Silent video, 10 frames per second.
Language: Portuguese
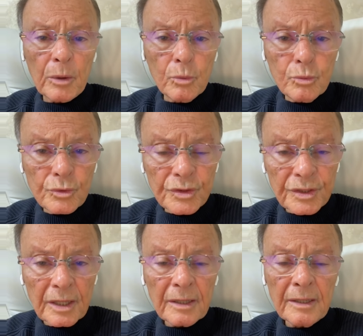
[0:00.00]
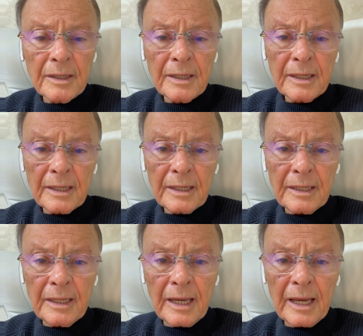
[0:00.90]
bagunça,
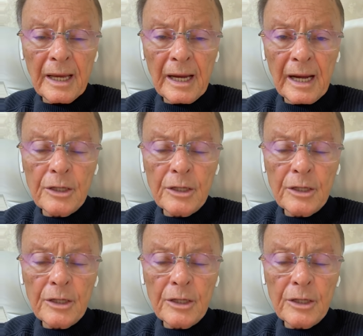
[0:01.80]
que é